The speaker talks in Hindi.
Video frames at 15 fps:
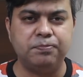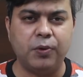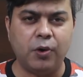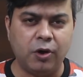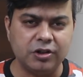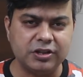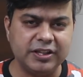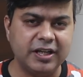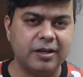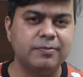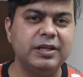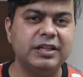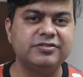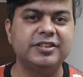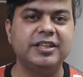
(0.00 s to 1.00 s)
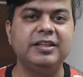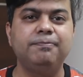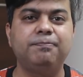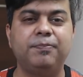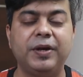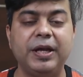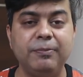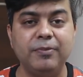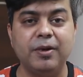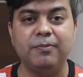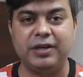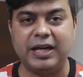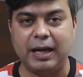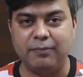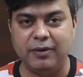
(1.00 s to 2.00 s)
बहुत ही अमेजिंग
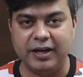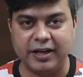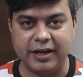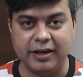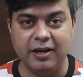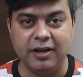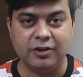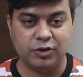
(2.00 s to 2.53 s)
प्रीमियम टैबलेट है